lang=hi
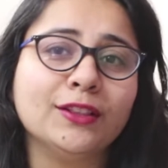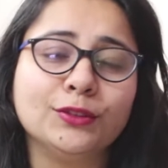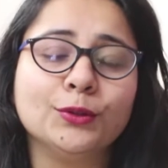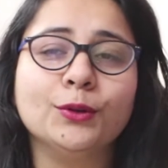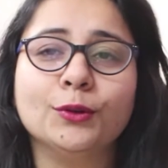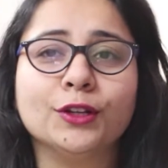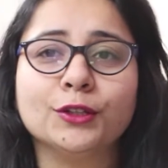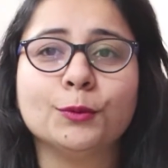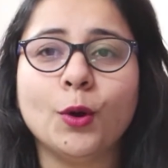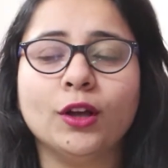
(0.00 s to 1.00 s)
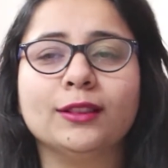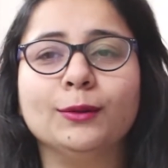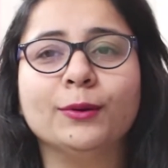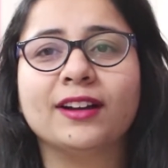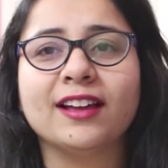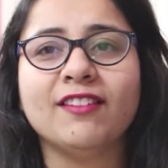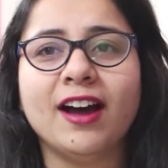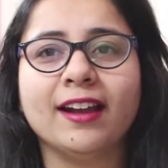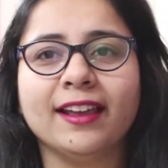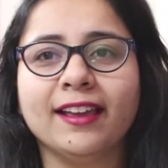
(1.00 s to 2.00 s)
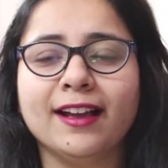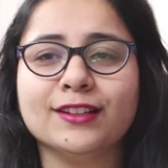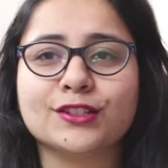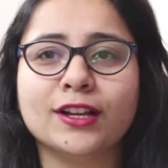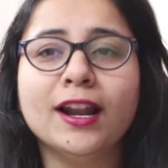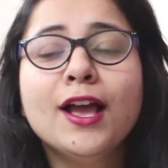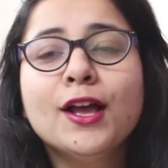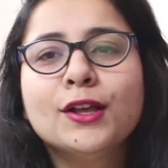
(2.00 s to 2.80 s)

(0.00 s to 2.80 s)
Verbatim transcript: जानती हूँ लोगों ने तो बहुत लोग करवा रहे हैं आजकल